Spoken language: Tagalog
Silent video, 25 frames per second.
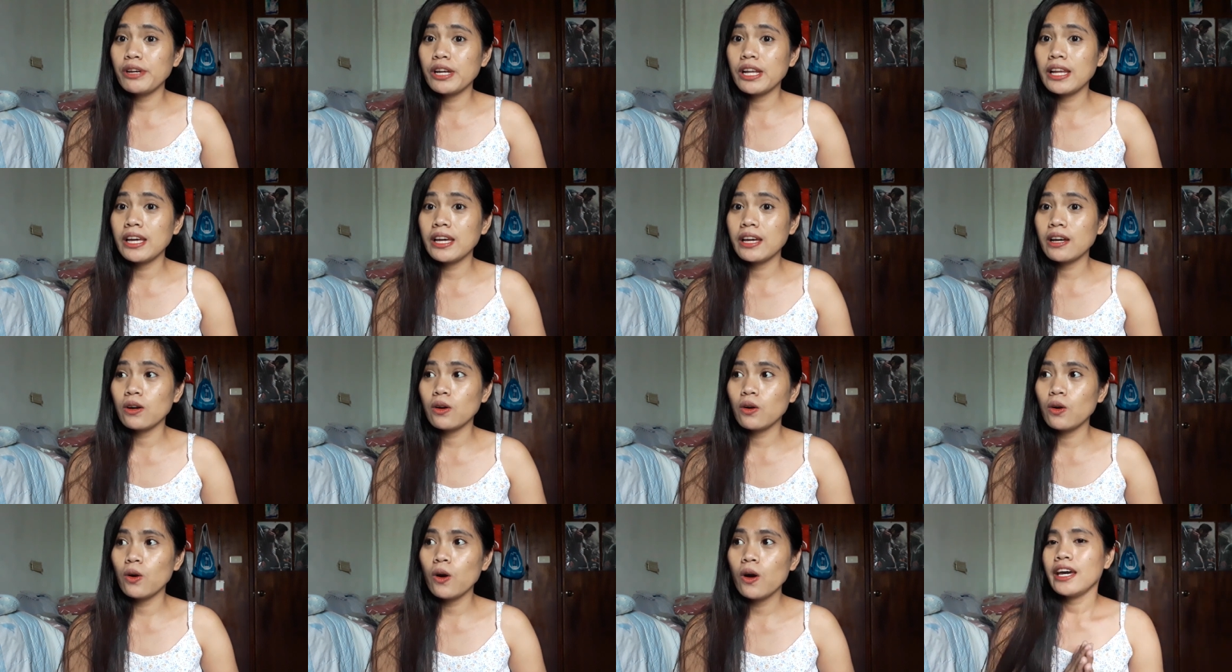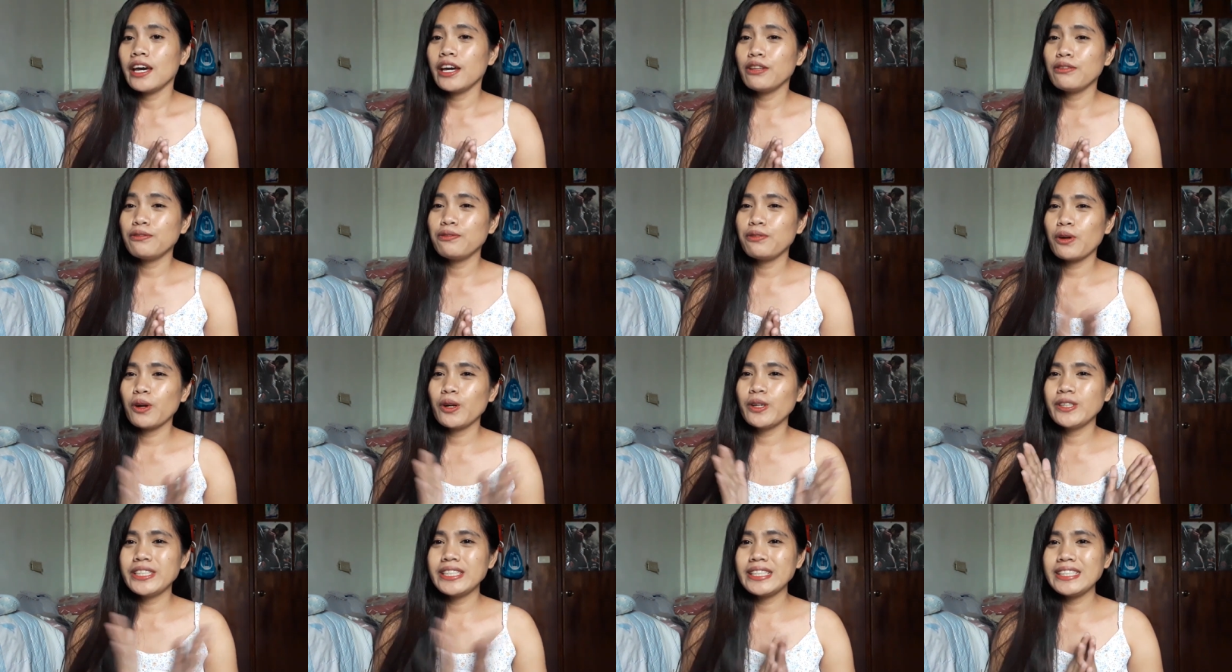feeling ko. And
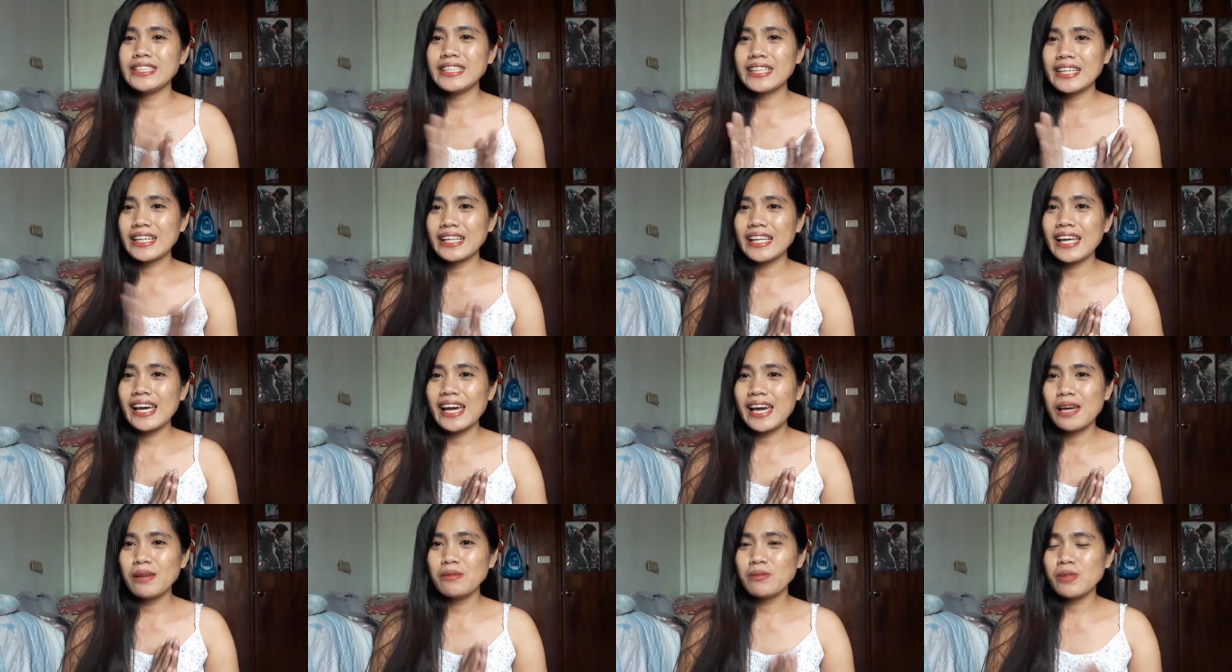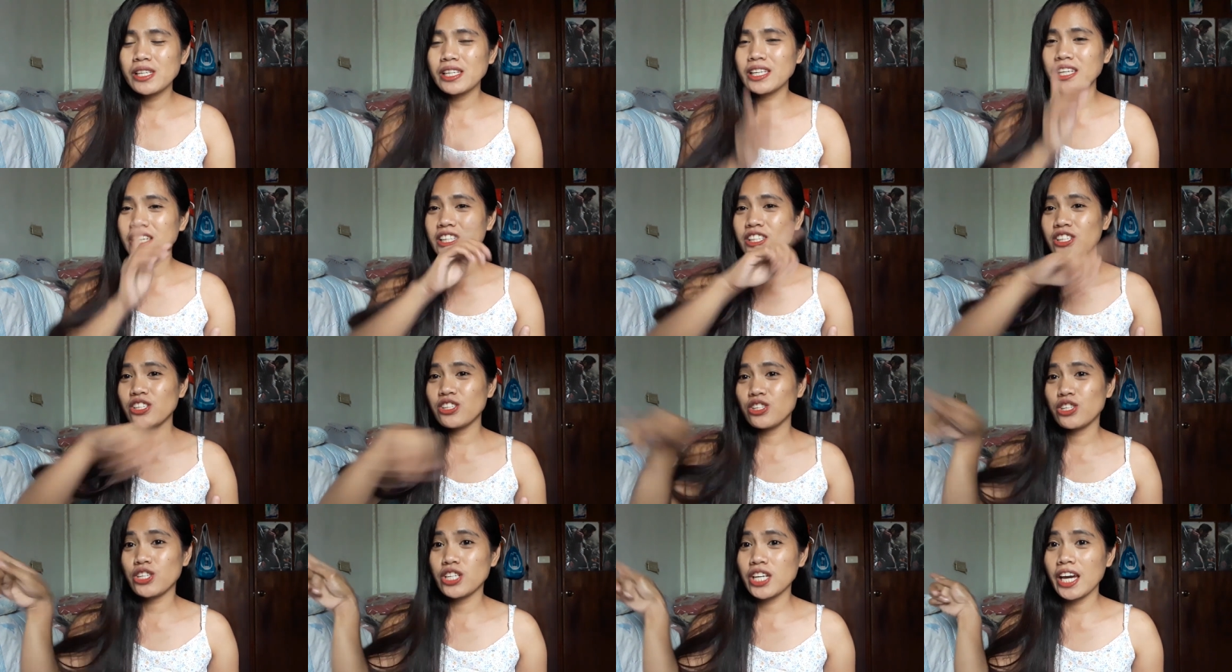for CC Claims,
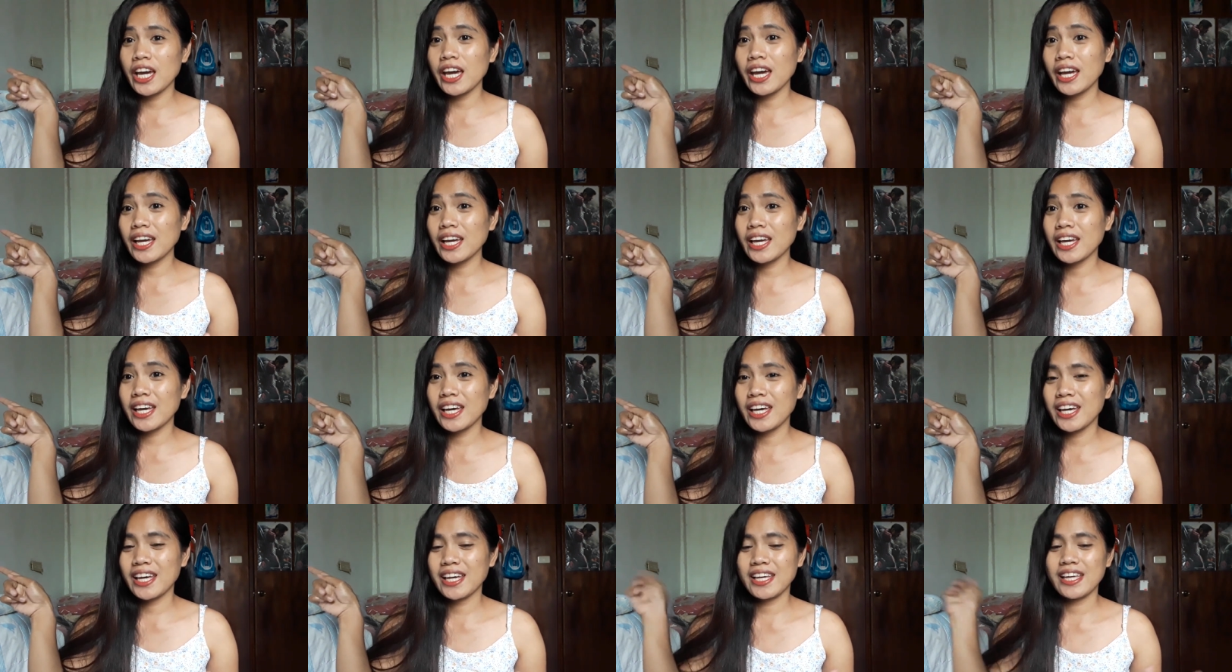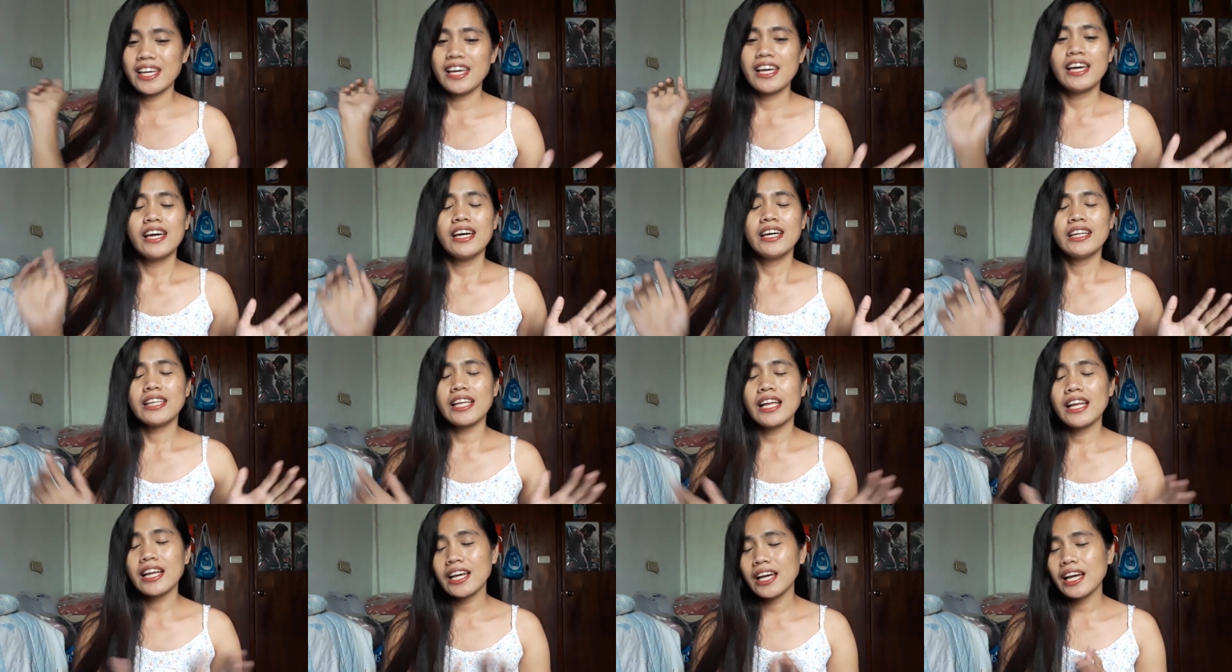it's check.
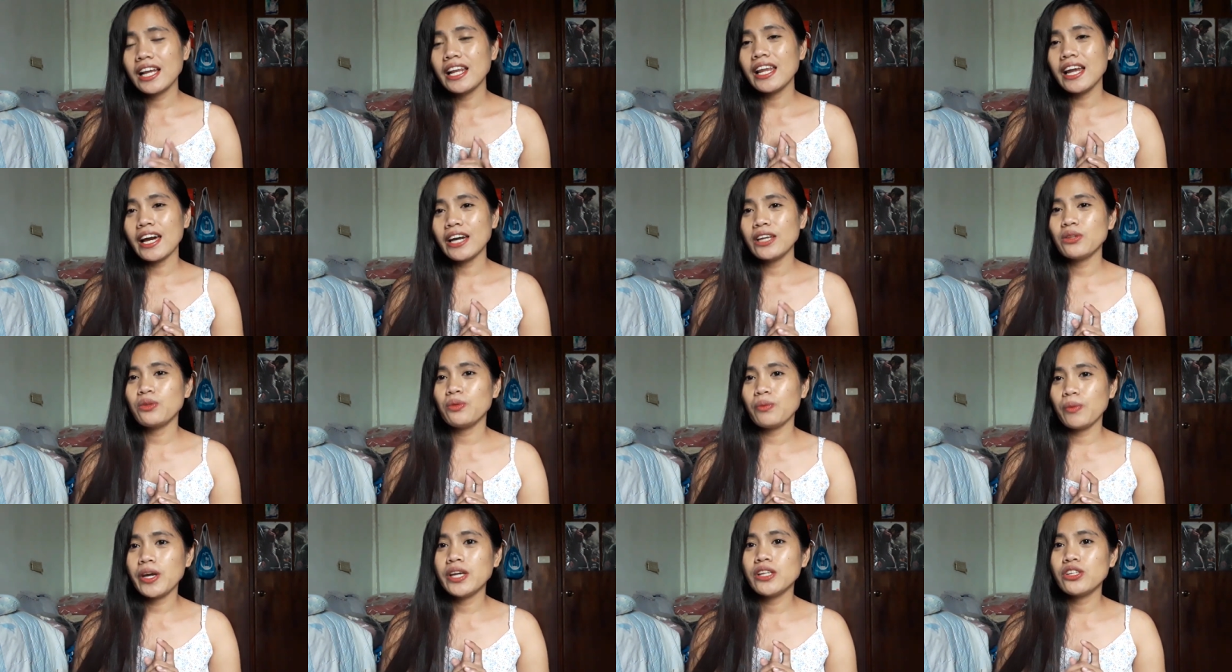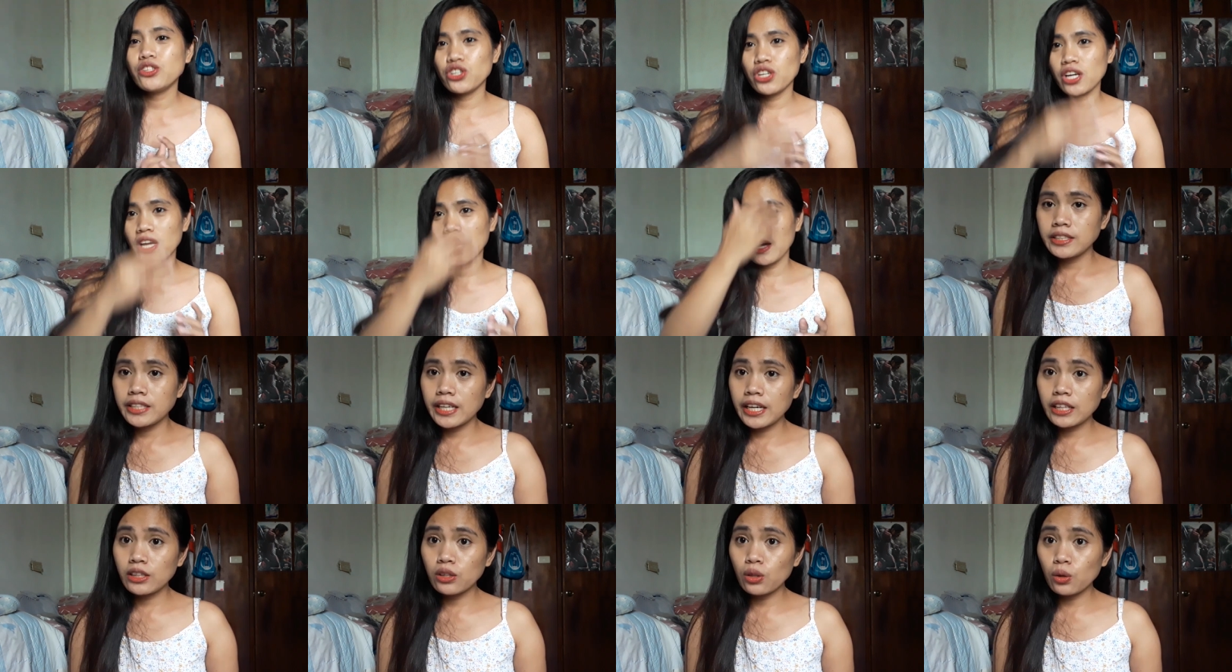Talagang lightweight siya.
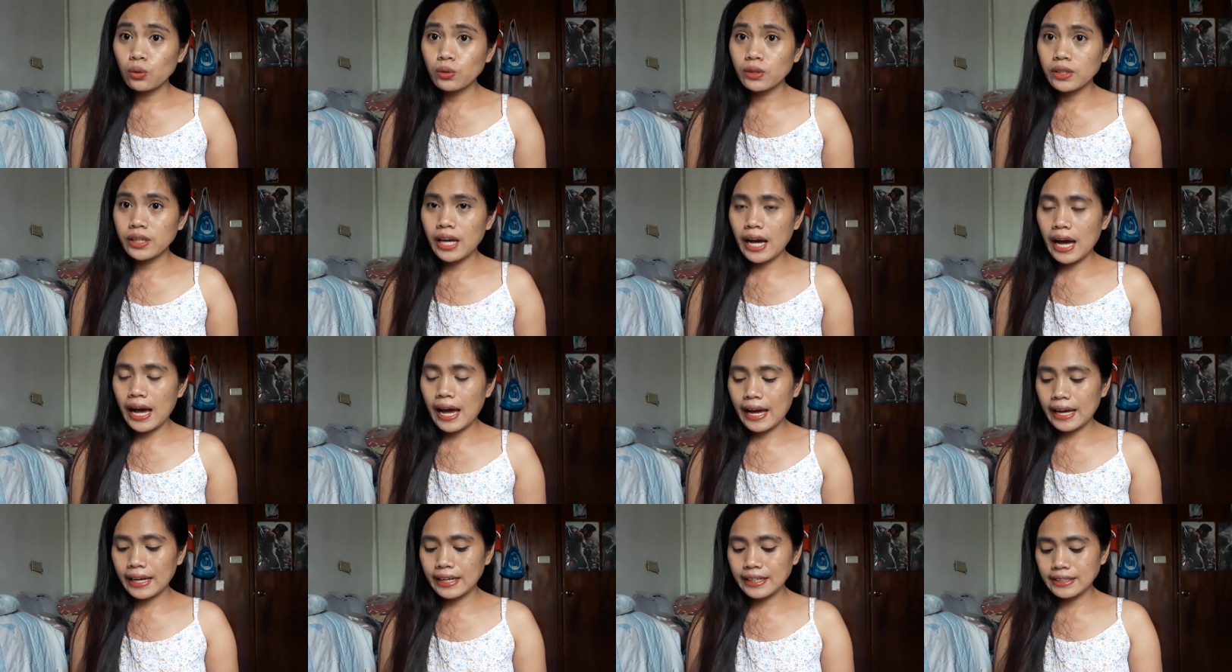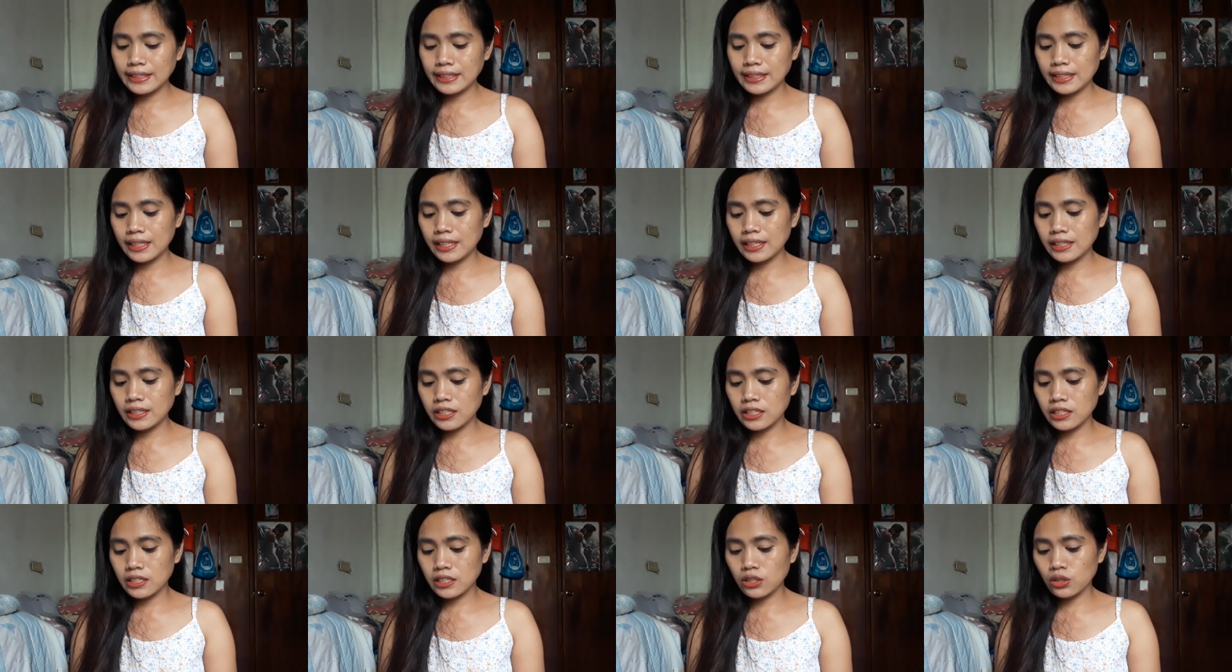Take note guys,
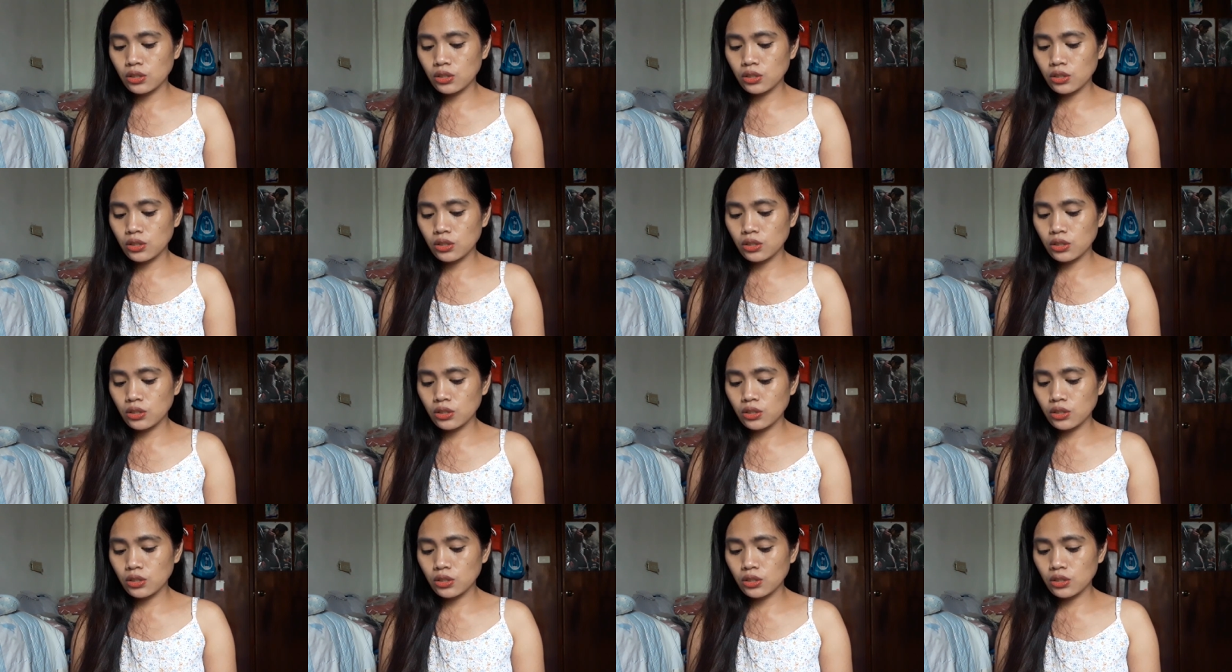it's